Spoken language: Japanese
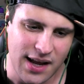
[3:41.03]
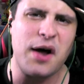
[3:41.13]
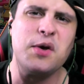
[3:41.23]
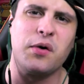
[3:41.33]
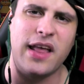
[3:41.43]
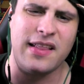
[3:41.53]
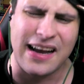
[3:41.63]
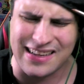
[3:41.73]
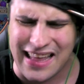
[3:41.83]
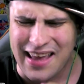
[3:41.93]
あるよね
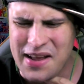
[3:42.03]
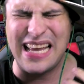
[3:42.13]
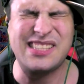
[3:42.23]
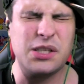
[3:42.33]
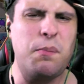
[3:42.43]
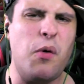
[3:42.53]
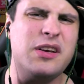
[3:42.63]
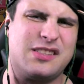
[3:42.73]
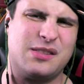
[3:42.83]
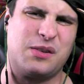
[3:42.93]
なんかね
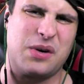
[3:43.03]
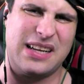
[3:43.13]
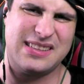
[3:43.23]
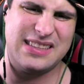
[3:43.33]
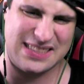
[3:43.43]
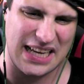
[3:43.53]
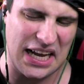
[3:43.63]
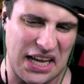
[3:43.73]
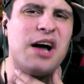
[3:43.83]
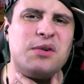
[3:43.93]
デスボイスとかって
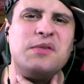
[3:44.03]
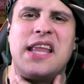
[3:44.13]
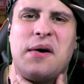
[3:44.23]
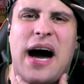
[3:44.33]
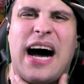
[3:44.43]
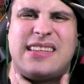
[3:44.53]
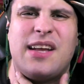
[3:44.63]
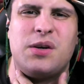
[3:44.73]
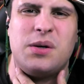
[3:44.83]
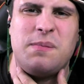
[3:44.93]
さあるんだよ当
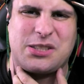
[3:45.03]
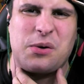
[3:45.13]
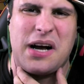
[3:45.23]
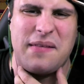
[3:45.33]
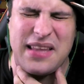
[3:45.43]
てる場所が